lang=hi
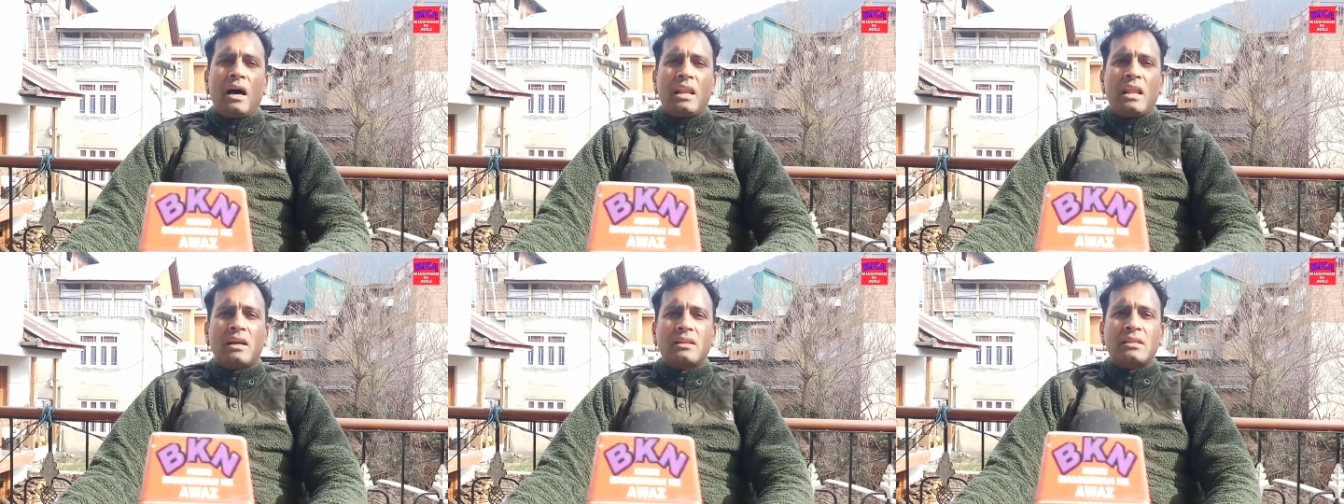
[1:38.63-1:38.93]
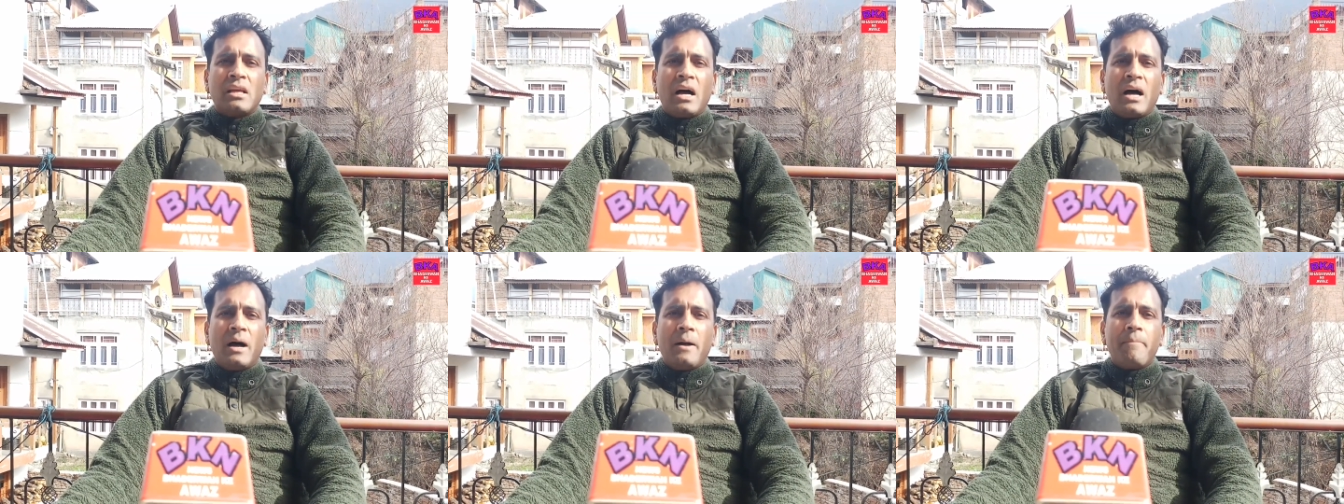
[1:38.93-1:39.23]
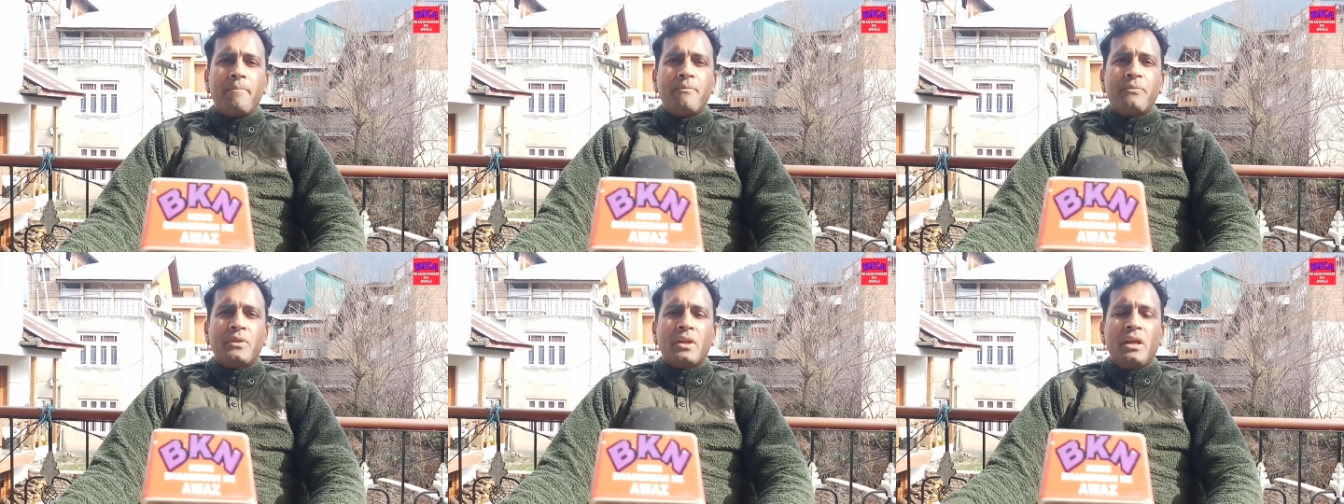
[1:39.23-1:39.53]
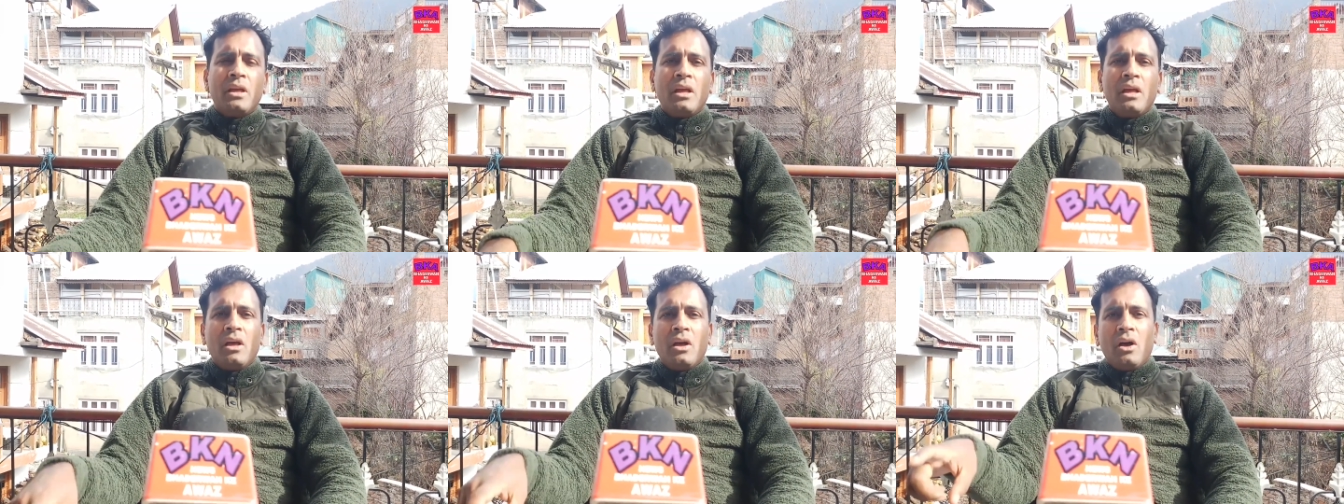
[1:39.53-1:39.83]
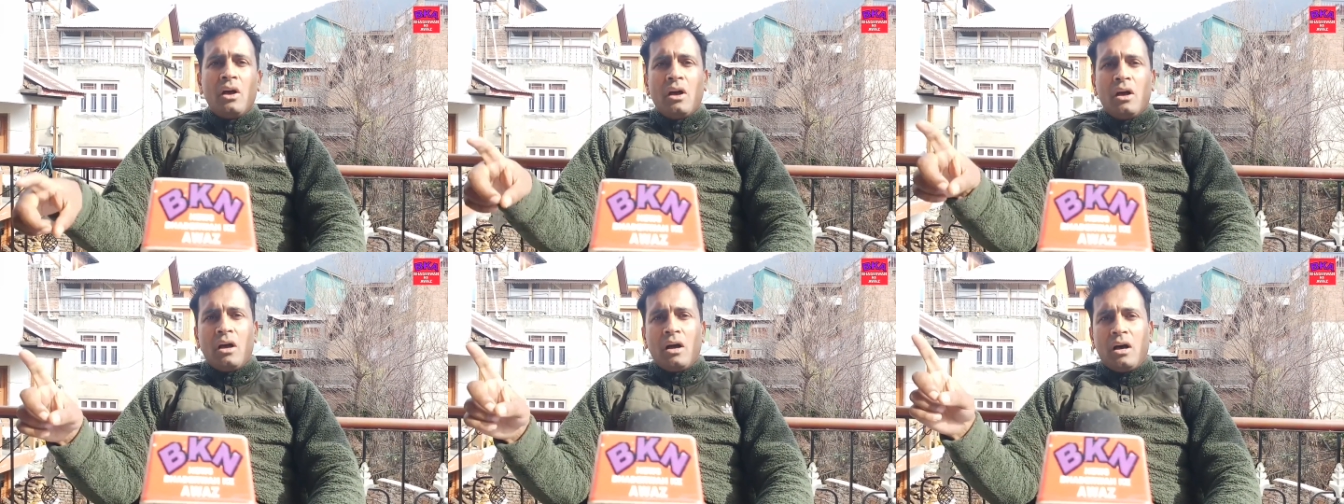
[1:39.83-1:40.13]
अलग था
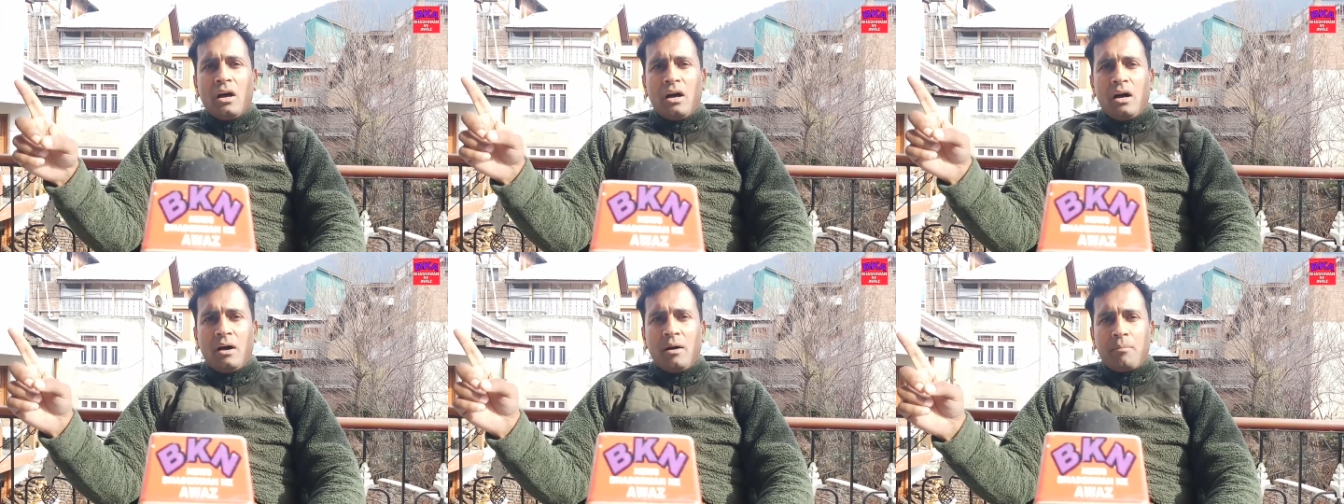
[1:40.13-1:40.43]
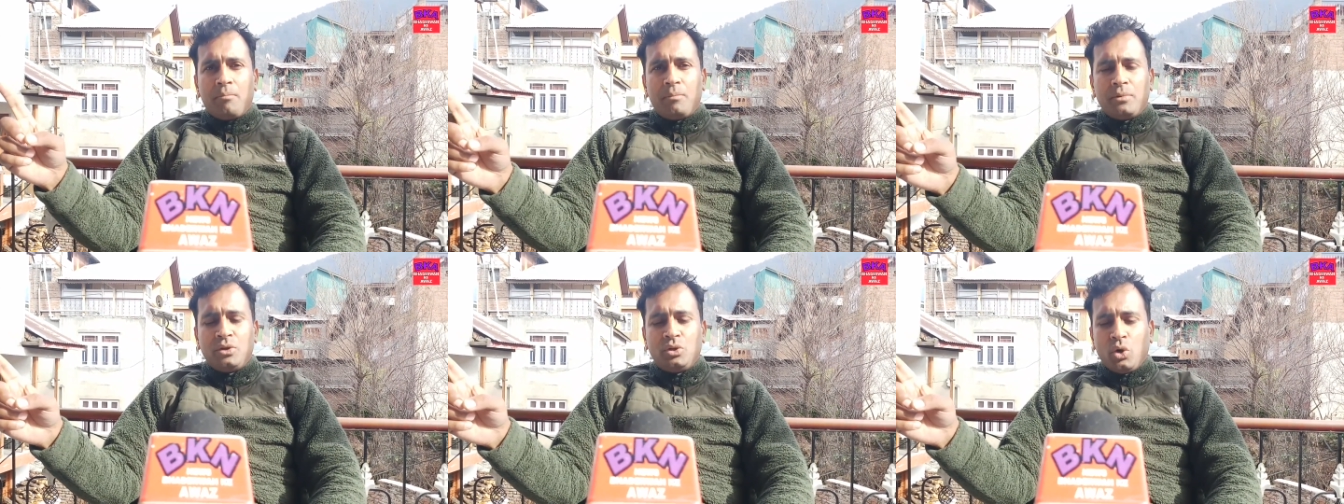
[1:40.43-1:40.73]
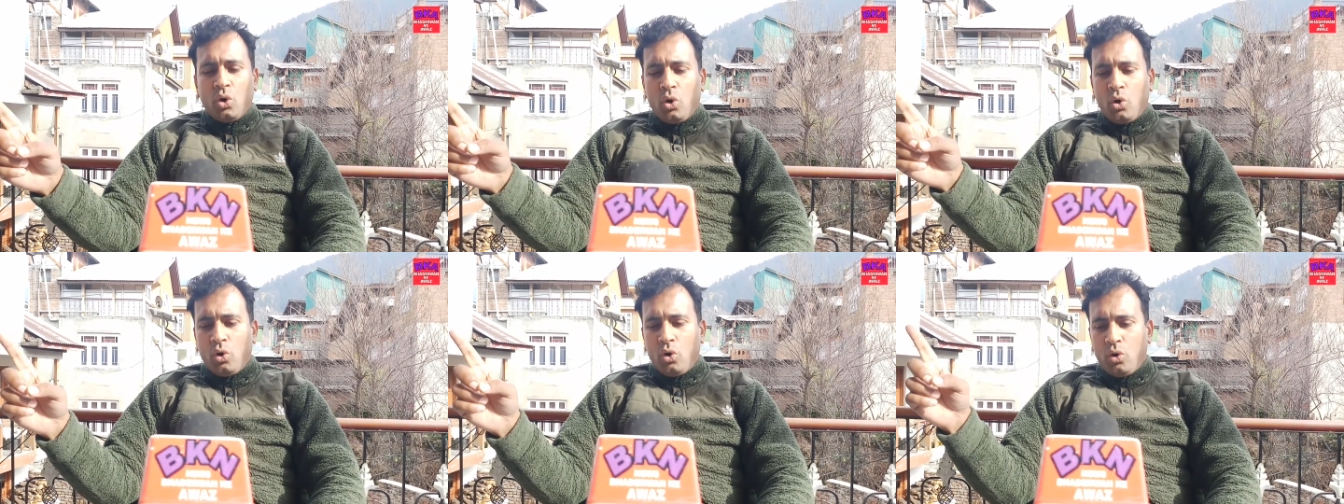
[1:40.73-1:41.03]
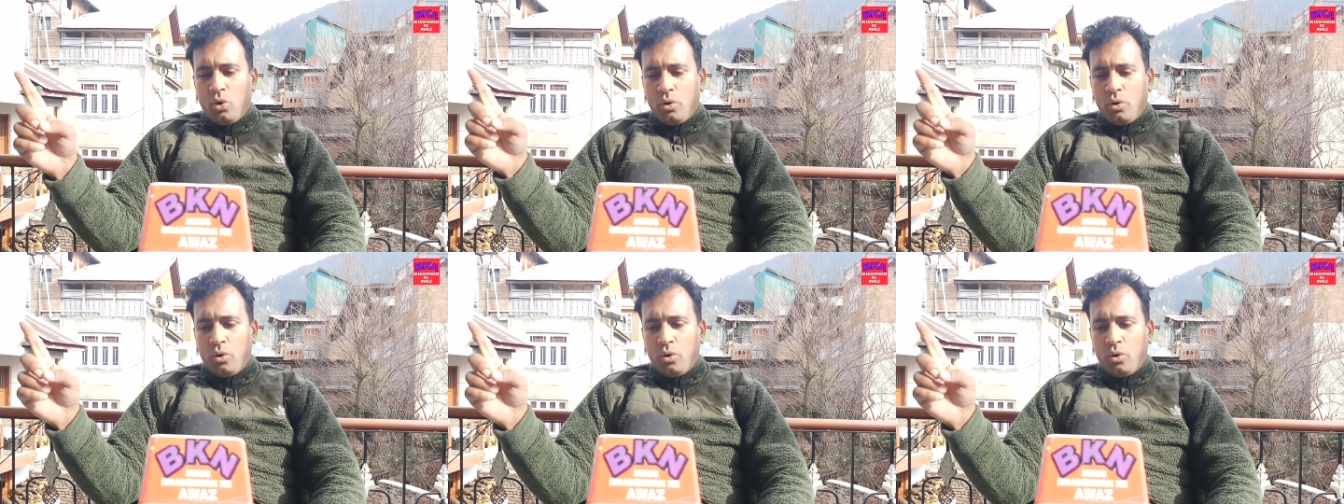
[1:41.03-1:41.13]
आ, जो